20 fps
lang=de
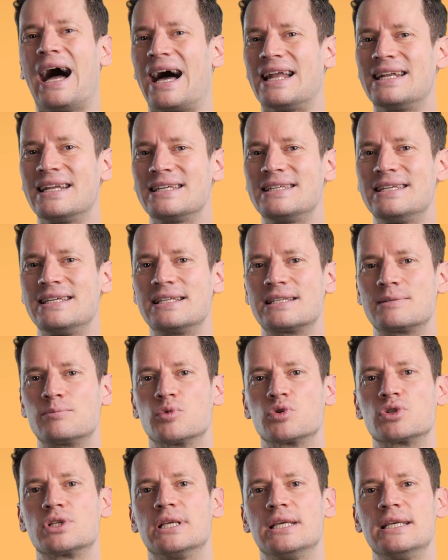
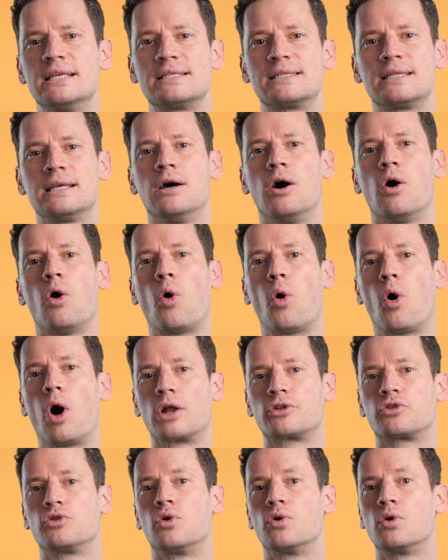Anarchismus ist
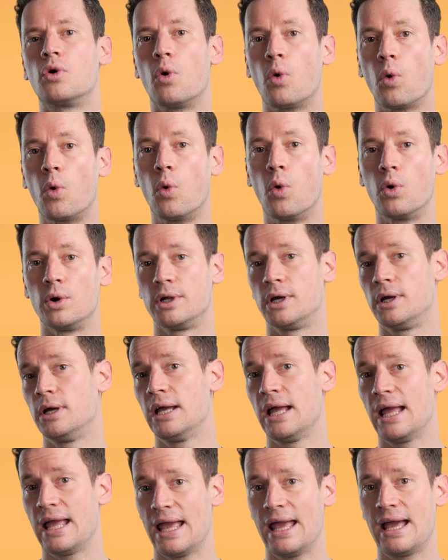Ordnung ohne
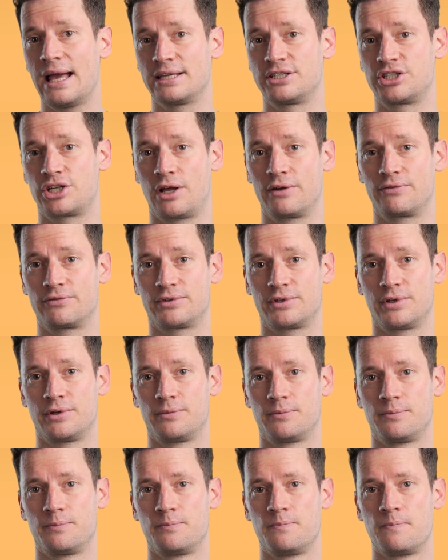Herrschaft.
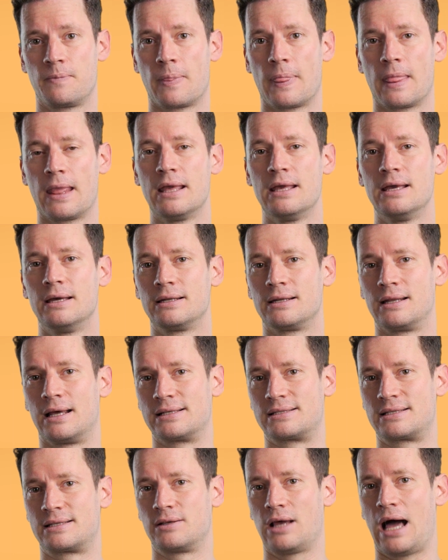
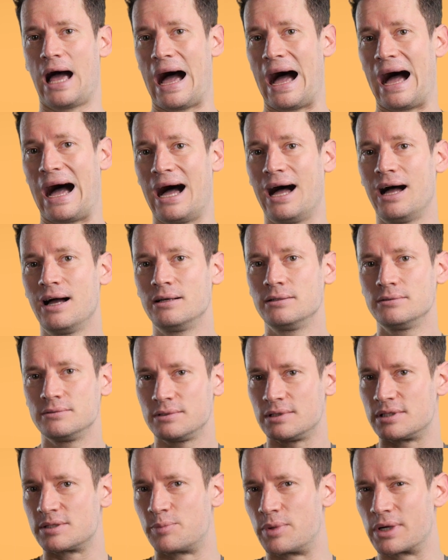Das A,
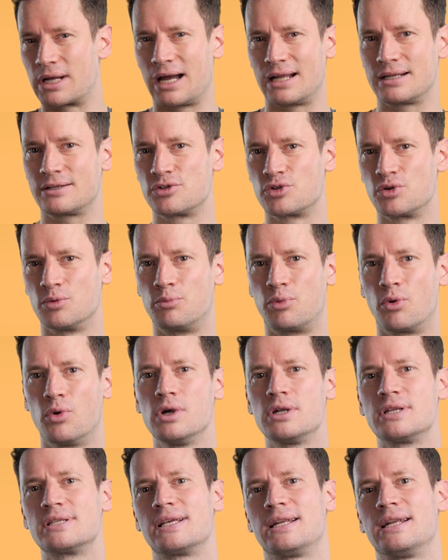das bekannte
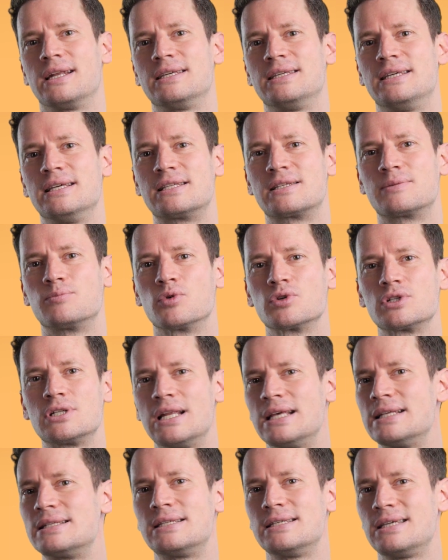Symbol des Anarchismus,
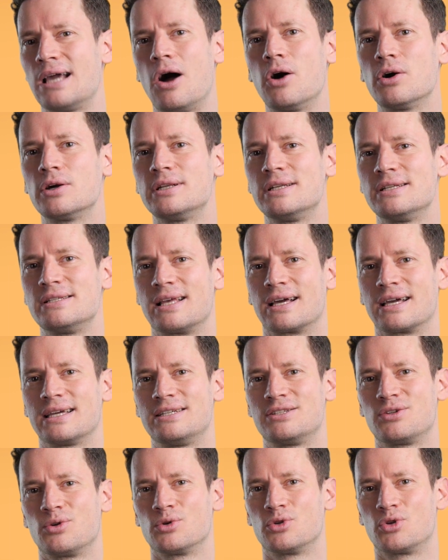lässt sich auch in dieser
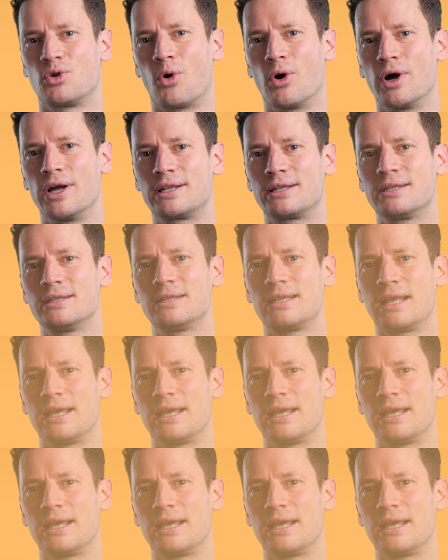Richtung deuten,